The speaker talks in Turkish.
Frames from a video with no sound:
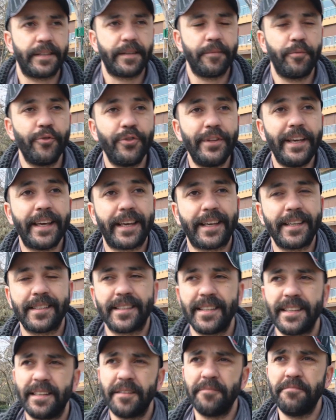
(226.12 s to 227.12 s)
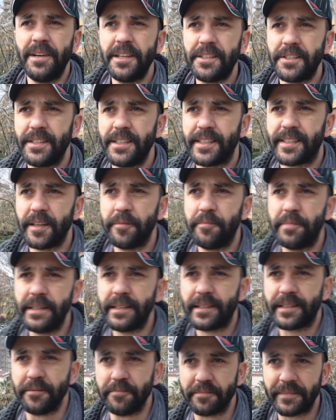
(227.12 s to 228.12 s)
Tribünde ilk izlediğim maç lise
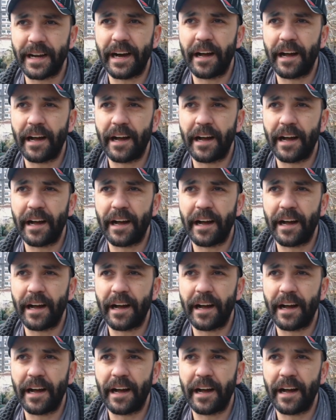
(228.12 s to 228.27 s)
1'dim